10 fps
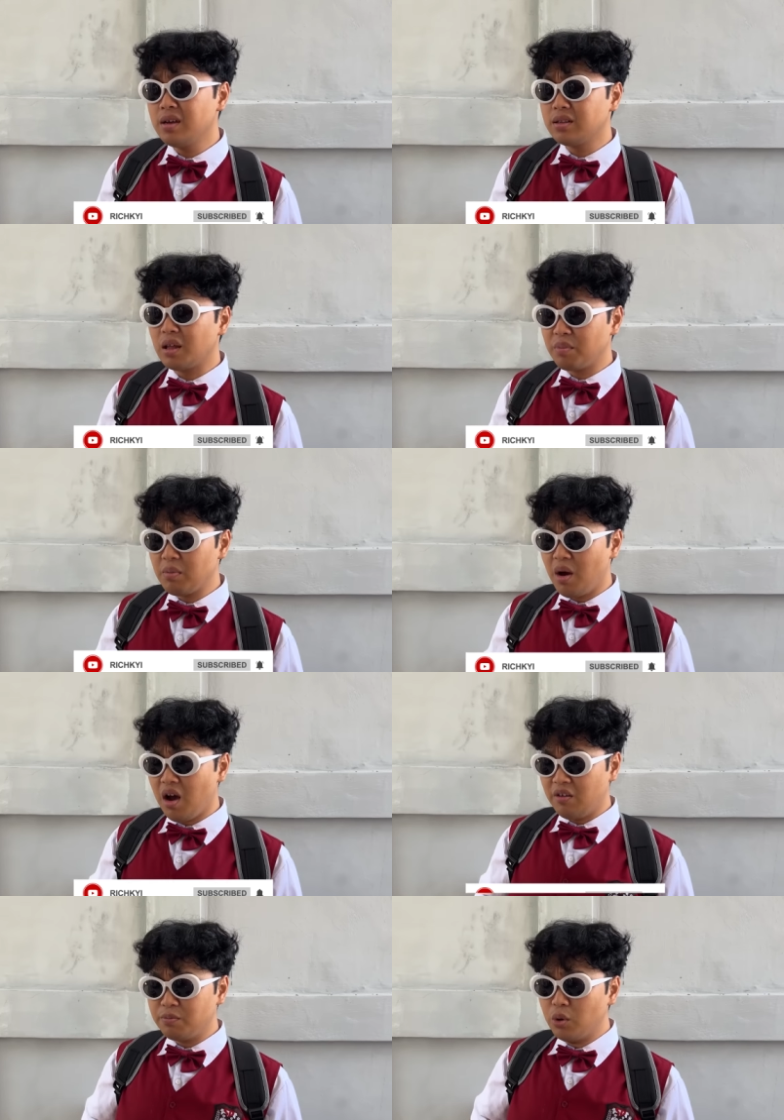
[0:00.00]
Tapi
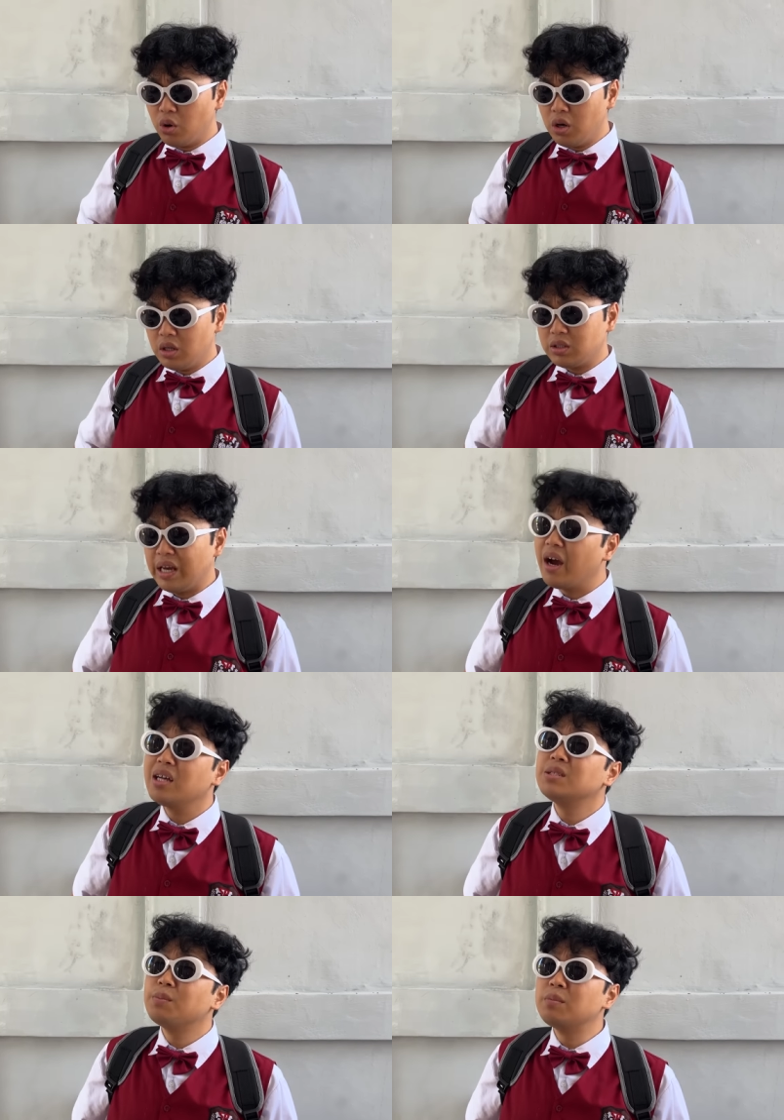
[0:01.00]
maaf Bu, saya
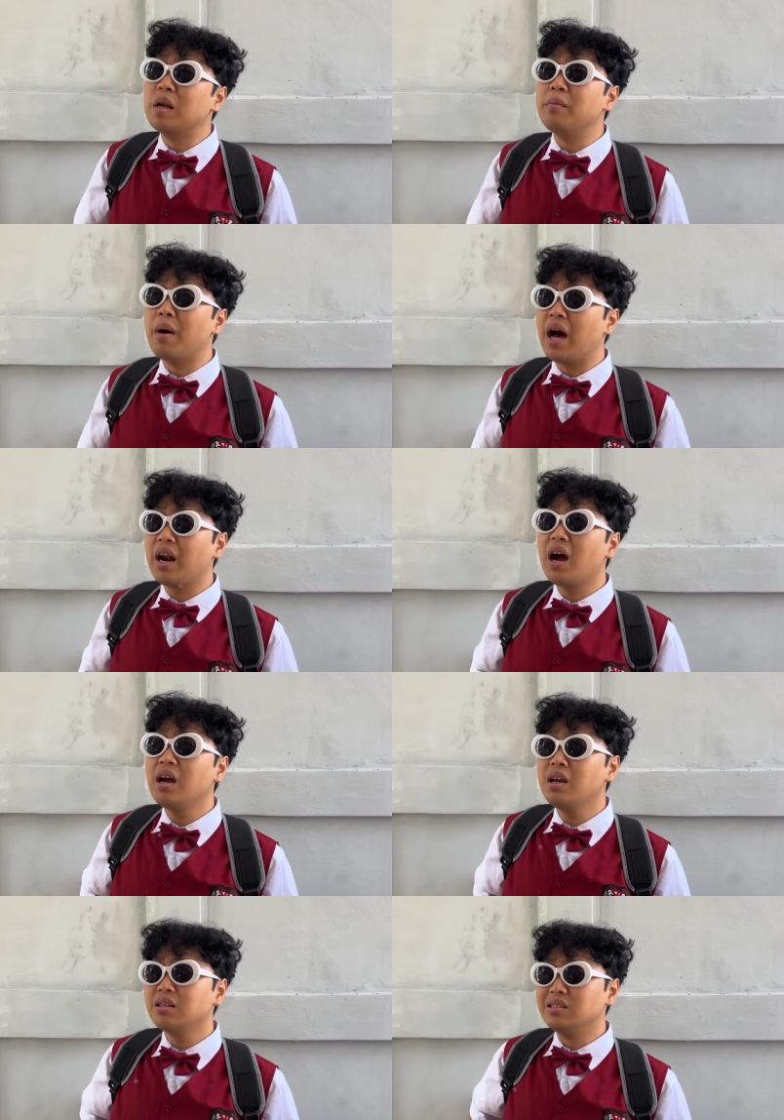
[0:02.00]
nggak sempat beli
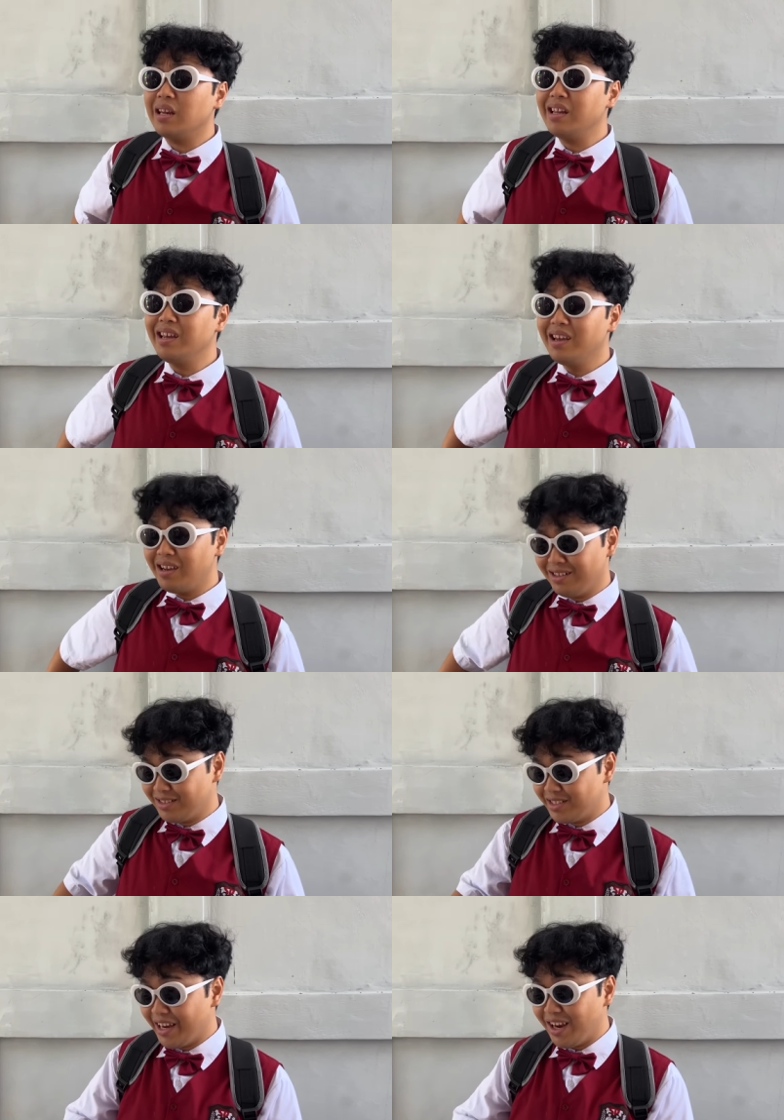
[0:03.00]
barang. Jadi
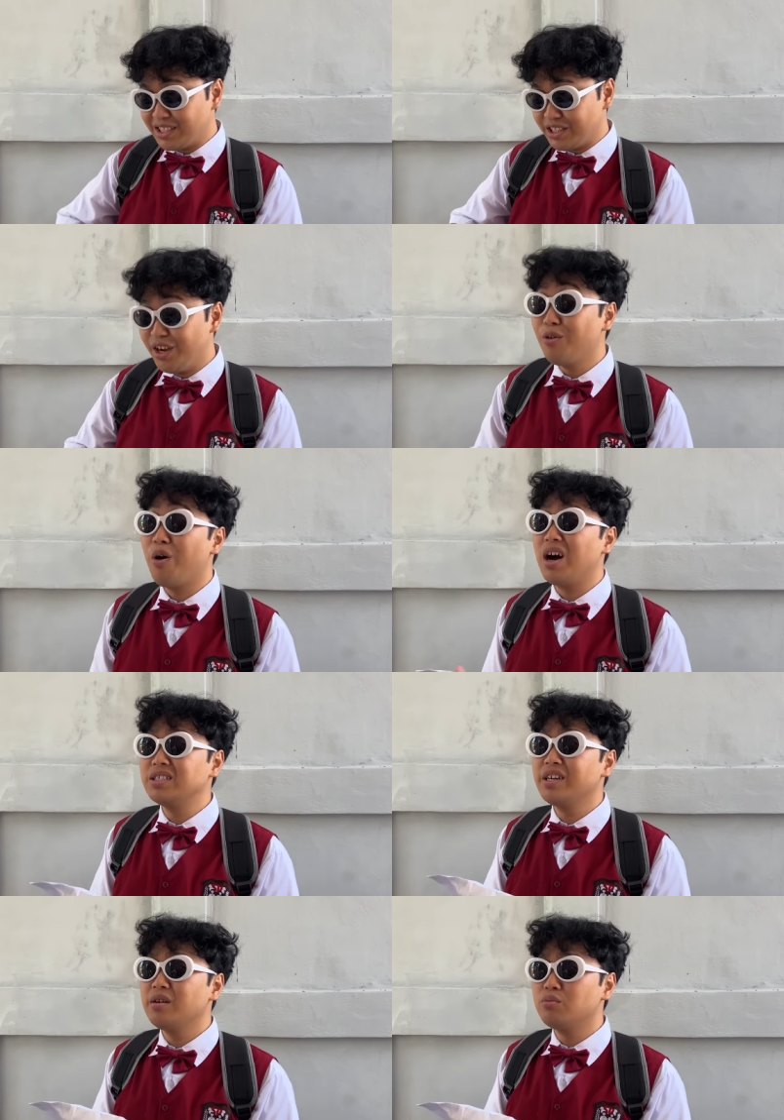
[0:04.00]
saya kasihnya uang
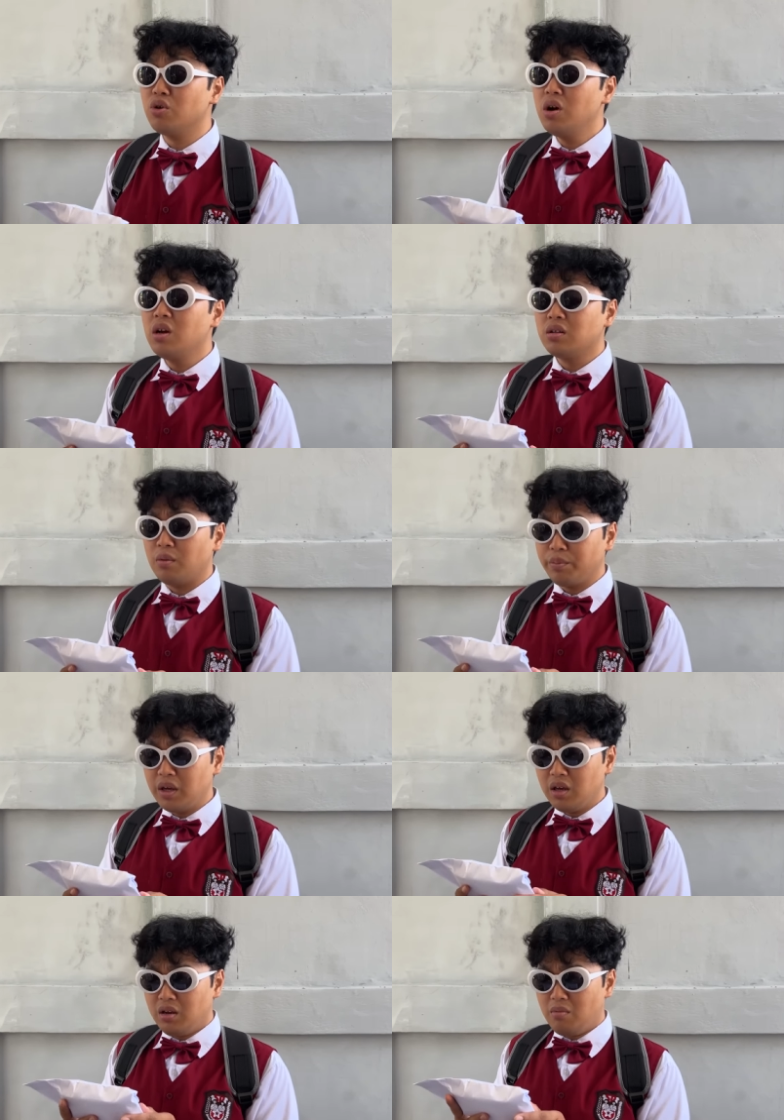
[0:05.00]
aja ya Bu.
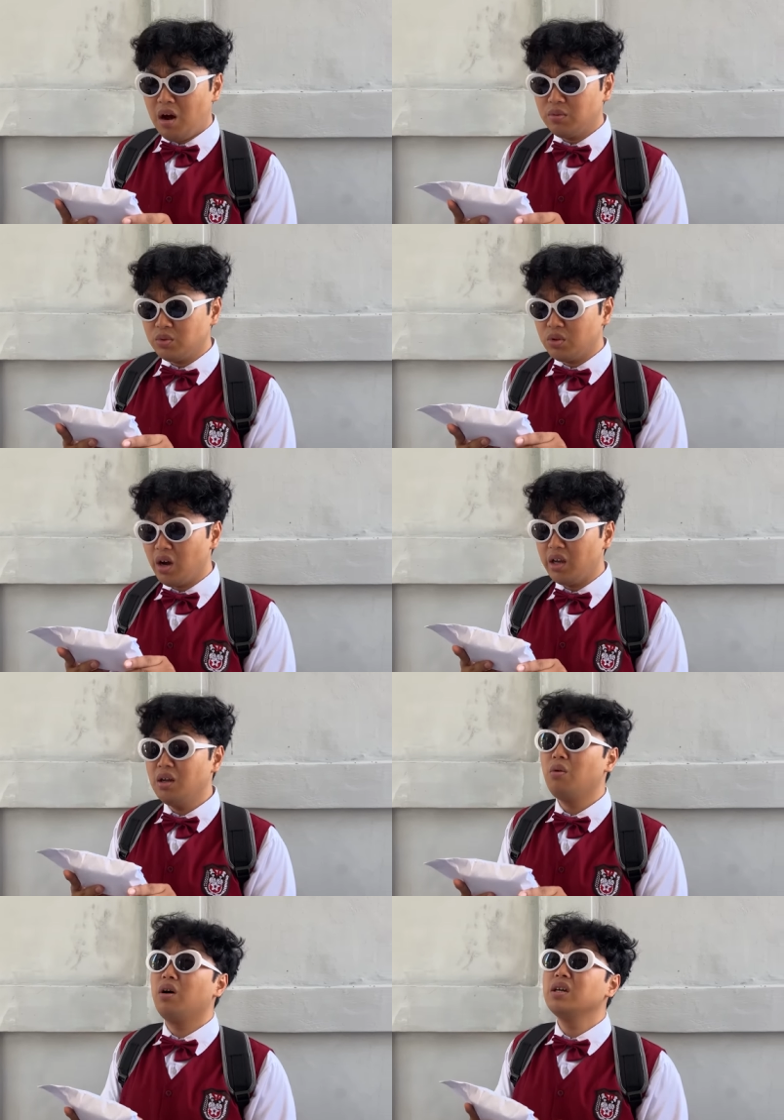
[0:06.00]
Tapi maaf juga
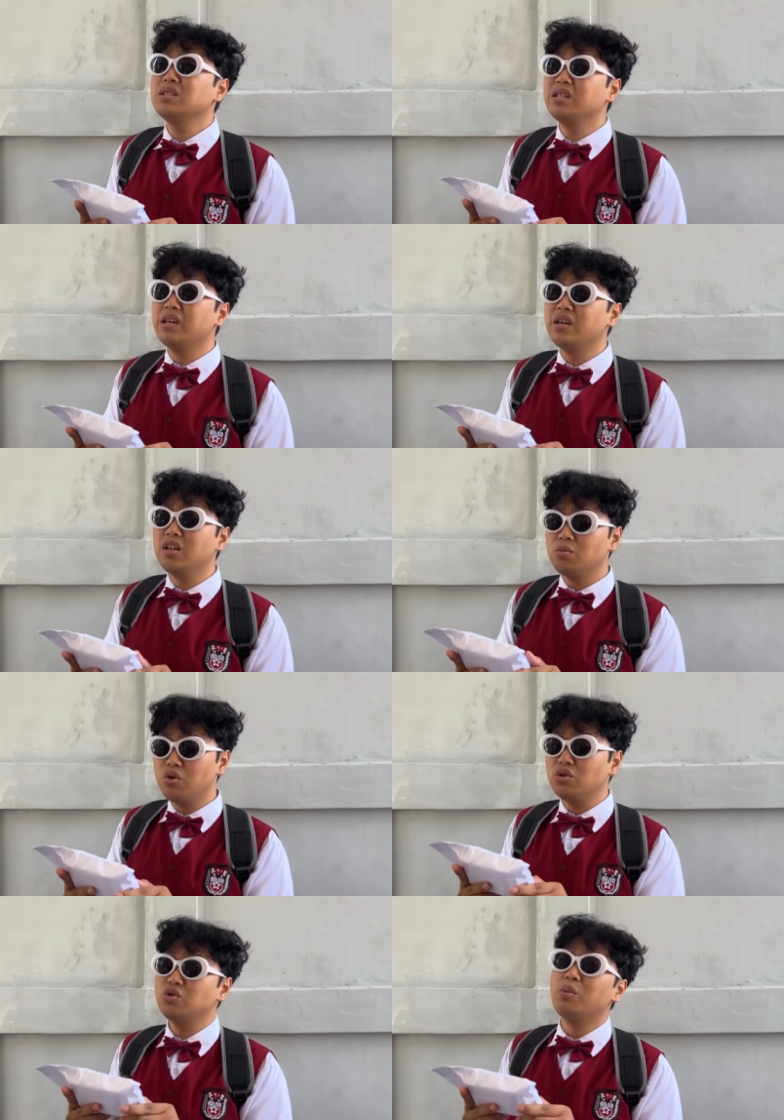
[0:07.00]
ini uangnya sedikit
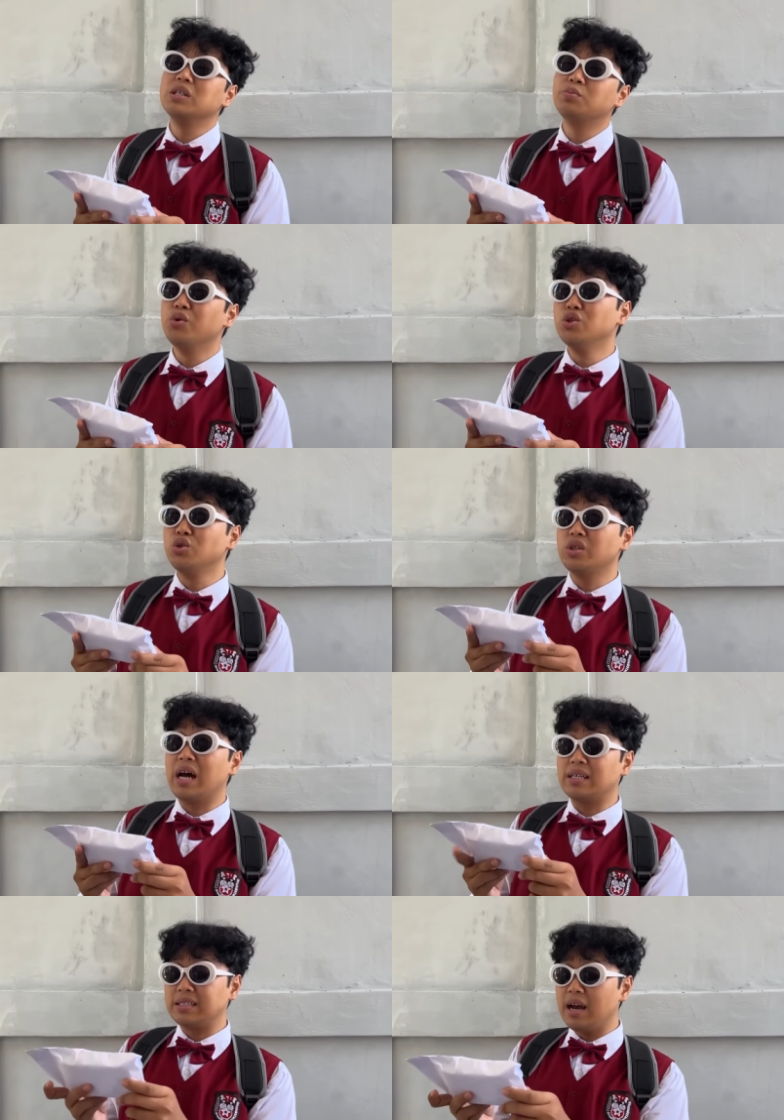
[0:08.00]
Bu, cuma 10
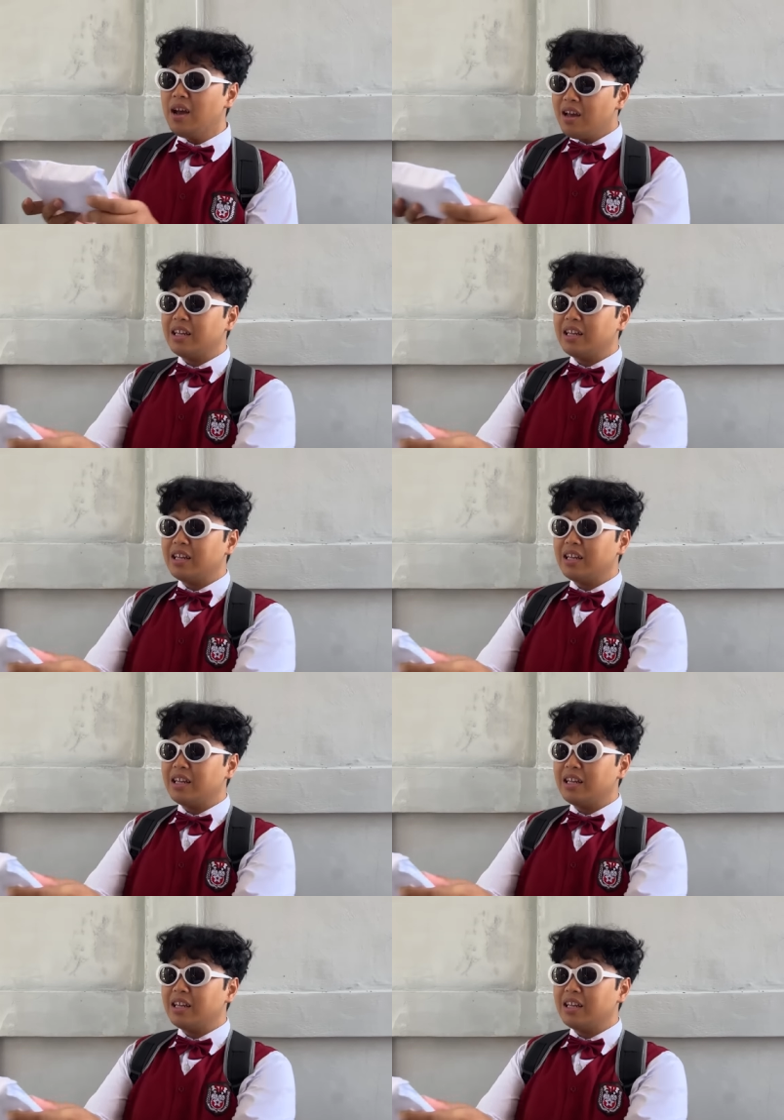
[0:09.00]
juta aja.